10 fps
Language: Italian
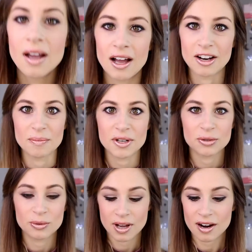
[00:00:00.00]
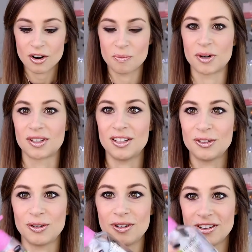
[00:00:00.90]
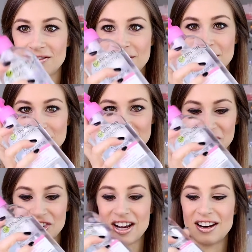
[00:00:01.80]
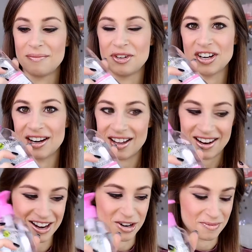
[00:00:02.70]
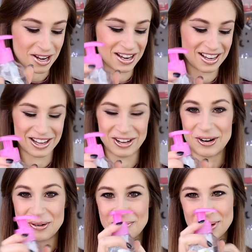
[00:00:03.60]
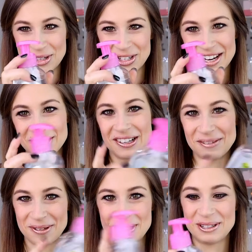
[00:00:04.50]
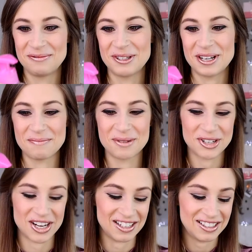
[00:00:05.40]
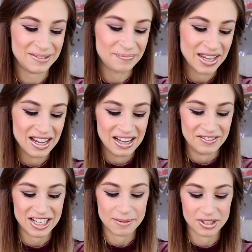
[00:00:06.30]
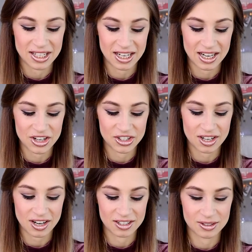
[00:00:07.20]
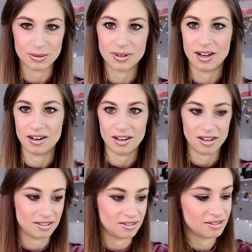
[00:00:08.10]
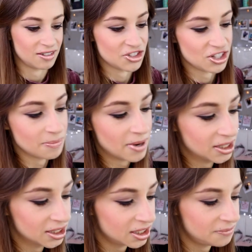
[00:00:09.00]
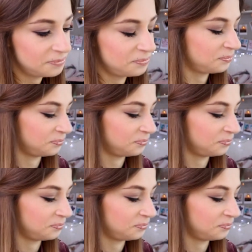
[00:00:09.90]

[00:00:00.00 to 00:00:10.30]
Allora, per struccarlo ho portato il famoso gel micellare che, mi, che ho bocciato nel, nel video dei bocciati. Vediamo se riesce a struccarle facilmente.